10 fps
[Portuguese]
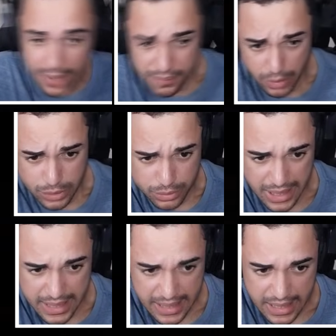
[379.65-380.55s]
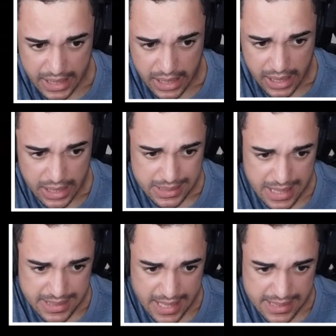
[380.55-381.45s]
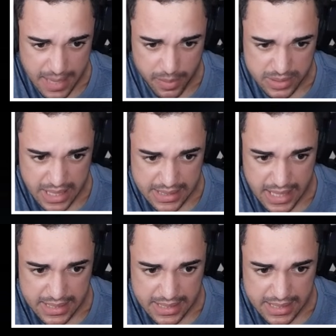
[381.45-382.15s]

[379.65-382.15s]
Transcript: Não, não. Tá ali, tá ali. Sai, sai, sai, mano. Sai, sai,